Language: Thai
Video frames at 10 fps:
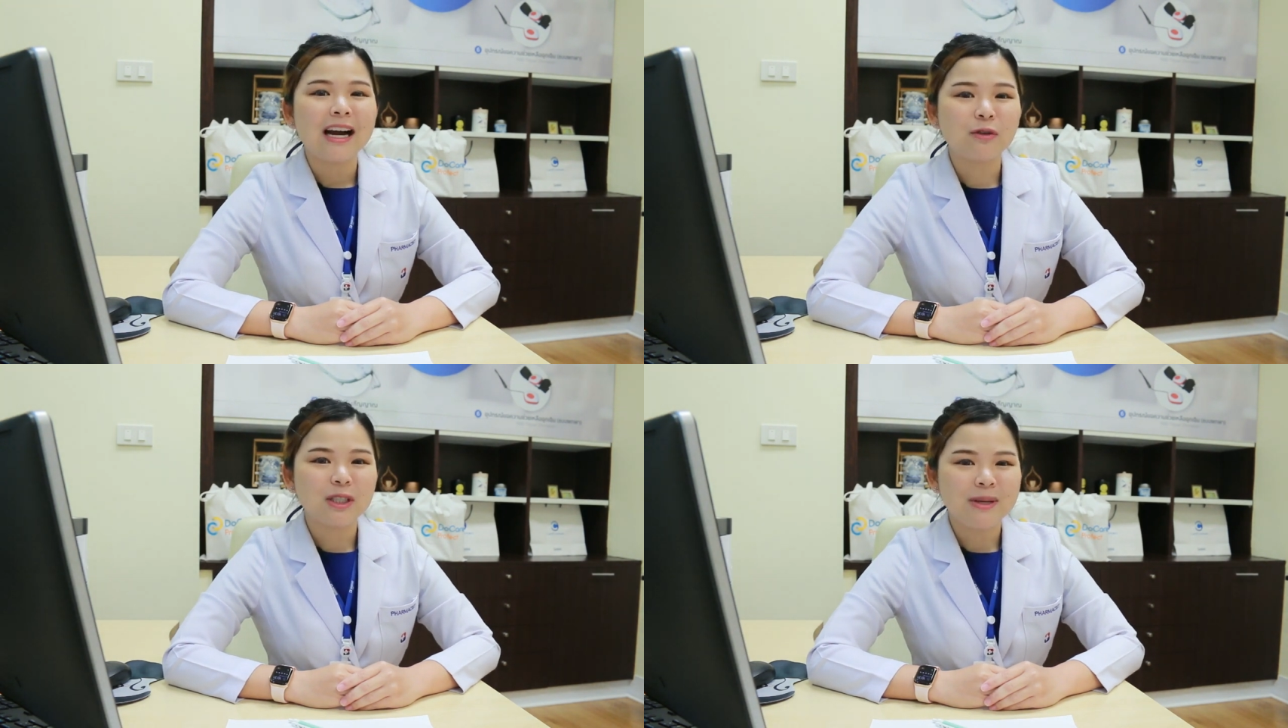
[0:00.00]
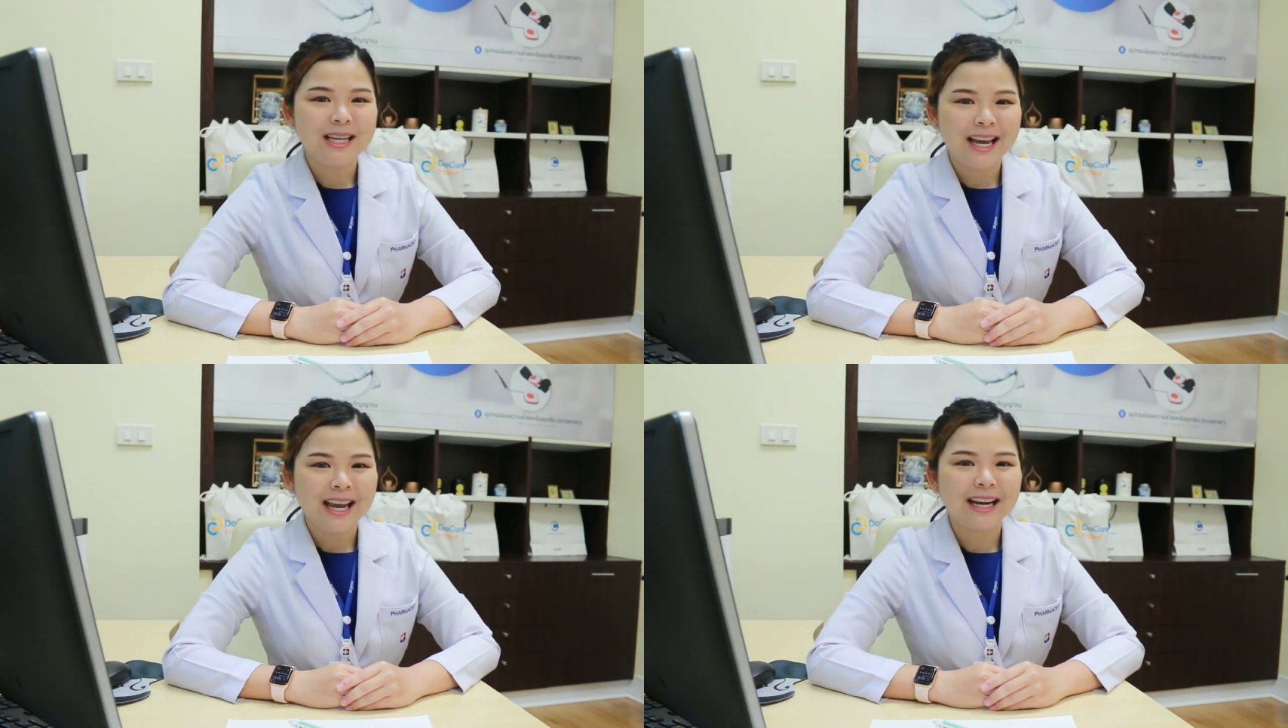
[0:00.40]
เราจะมี
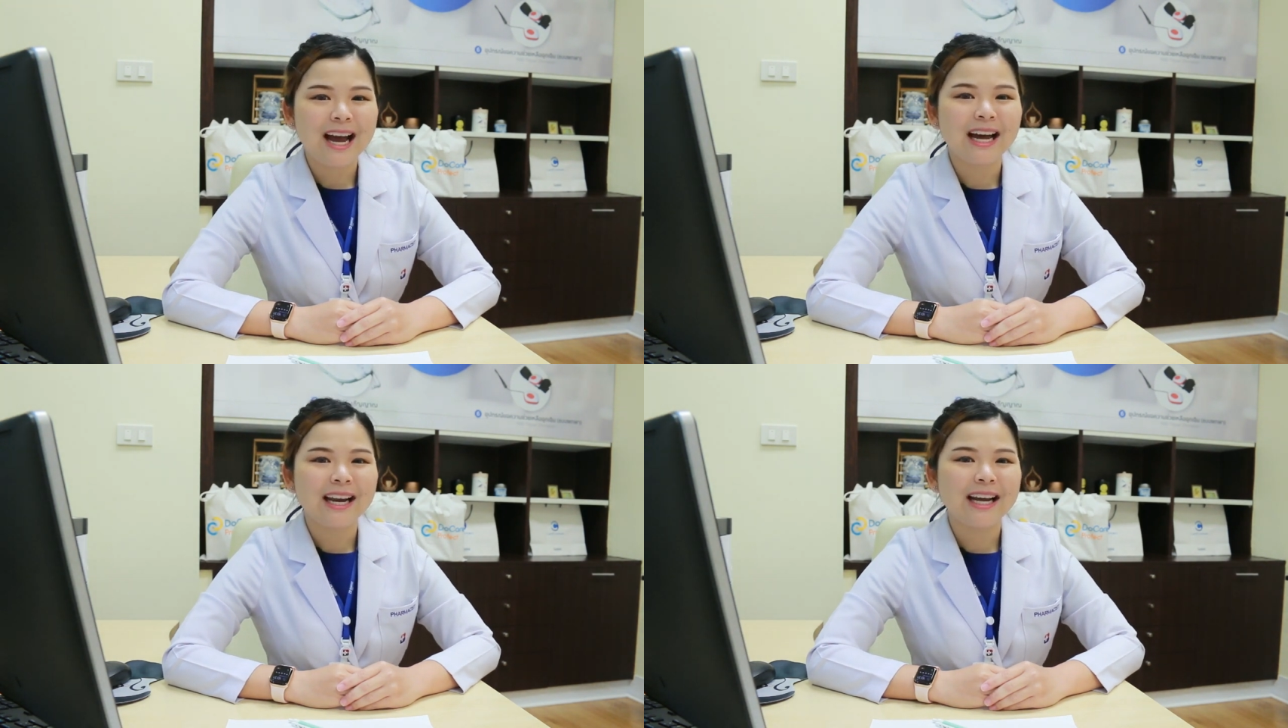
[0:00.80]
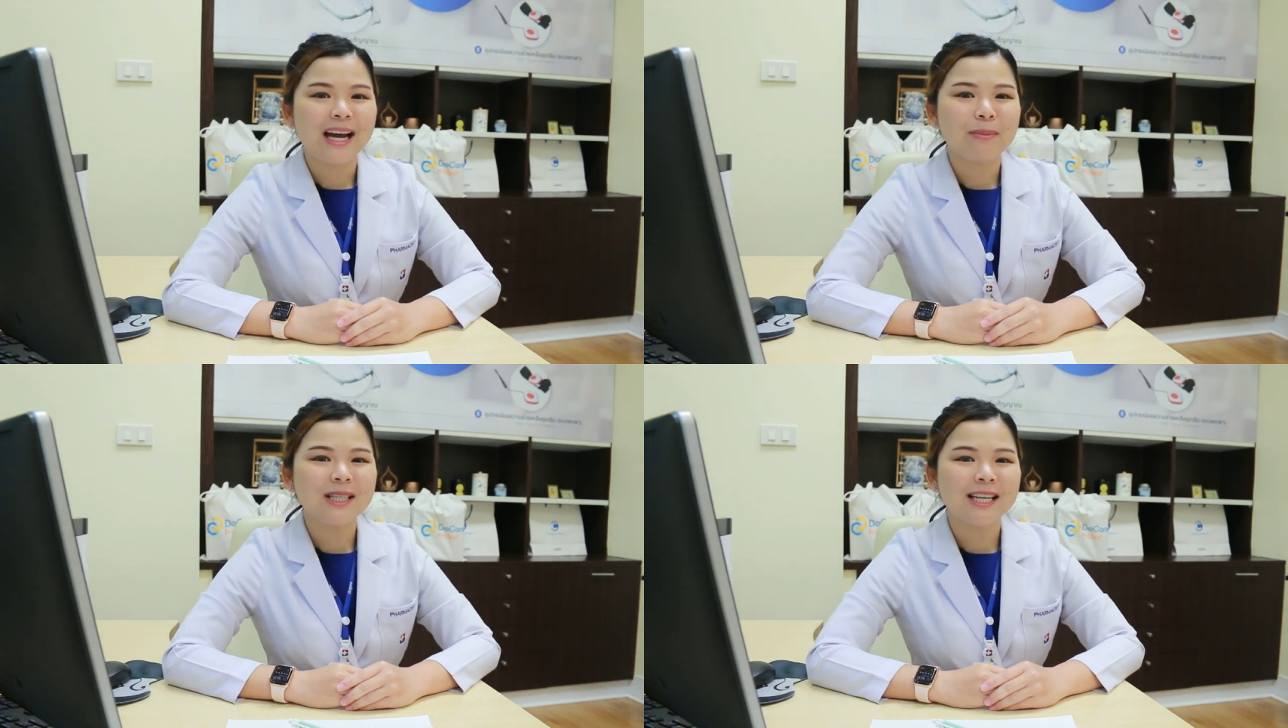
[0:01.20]
เกณฑ์ค่ะในกา
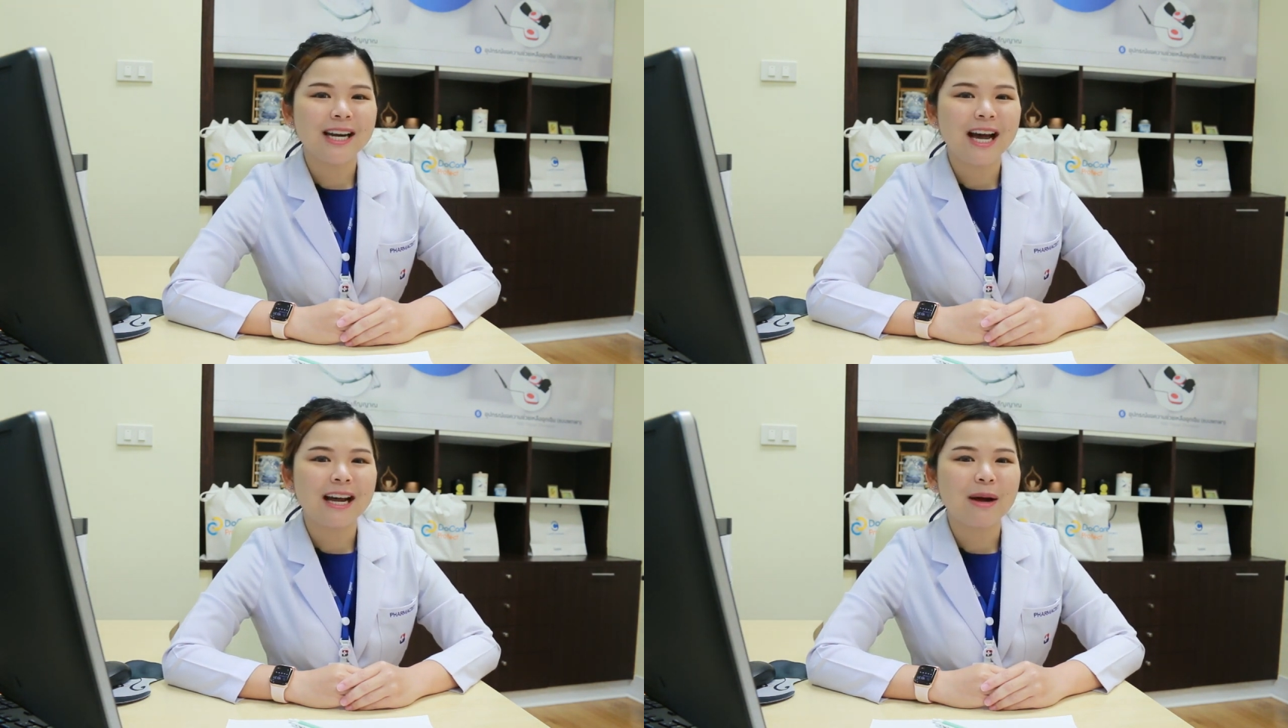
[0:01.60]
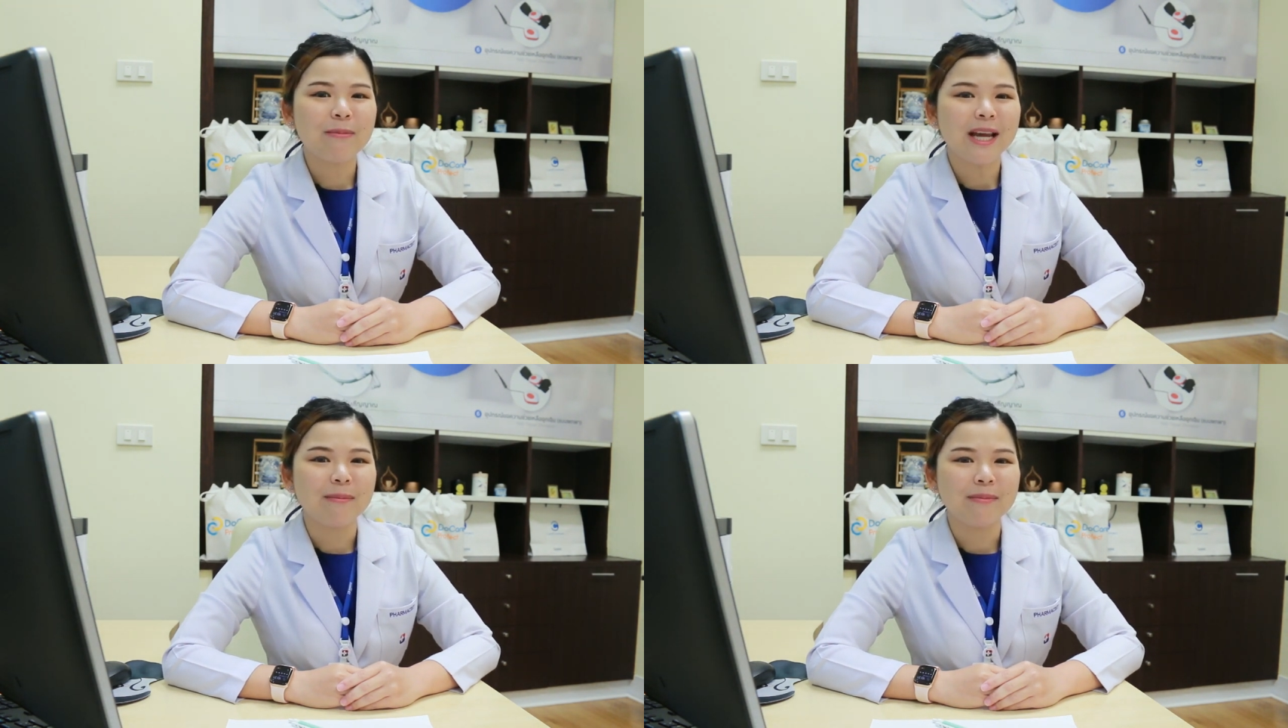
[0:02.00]
รพิจารณารับ
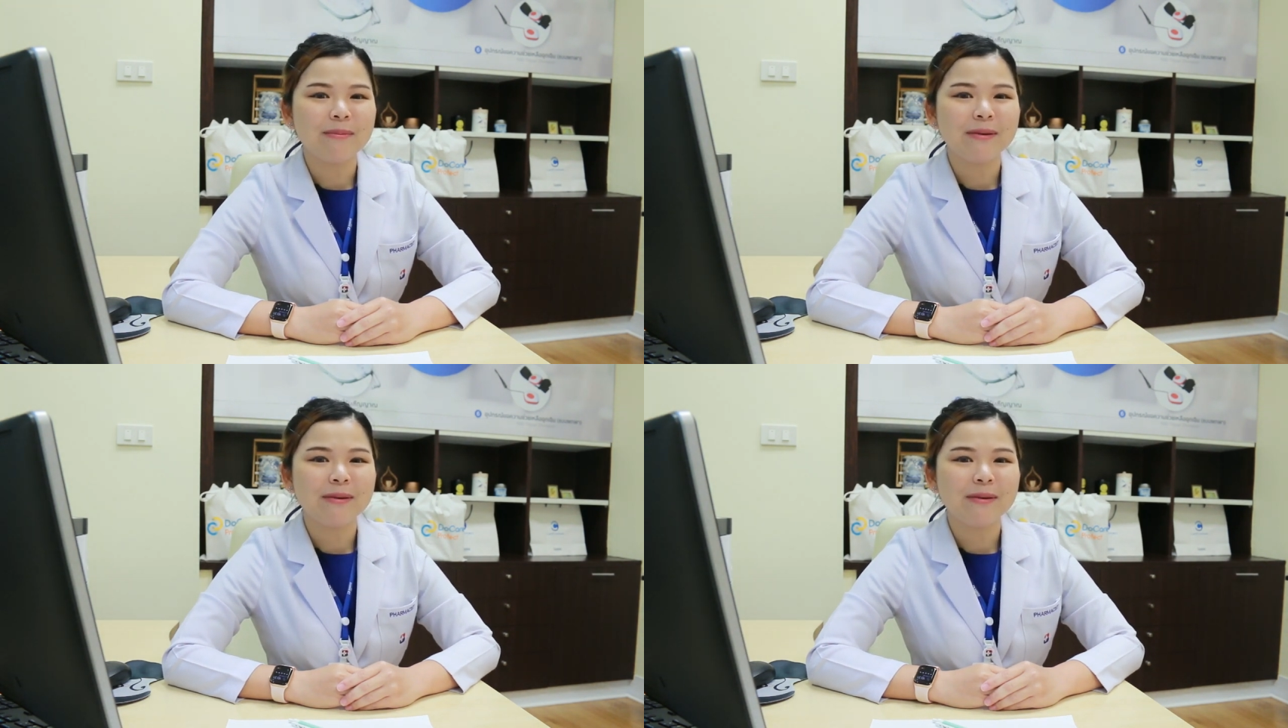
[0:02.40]
เข็ม